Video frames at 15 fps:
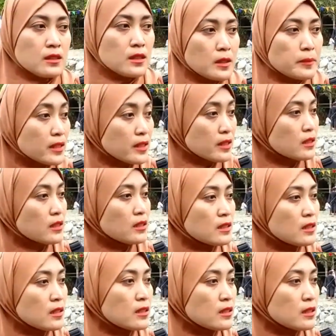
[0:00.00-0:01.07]
Tangga-tangga ya?
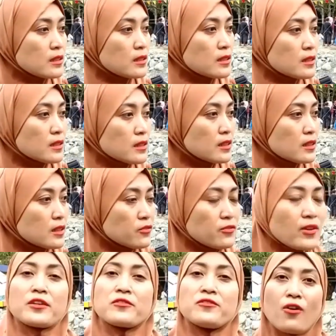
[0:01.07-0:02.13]

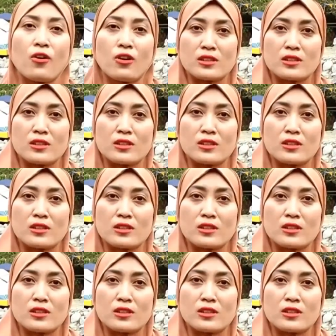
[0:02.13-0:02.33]
Flying Fox.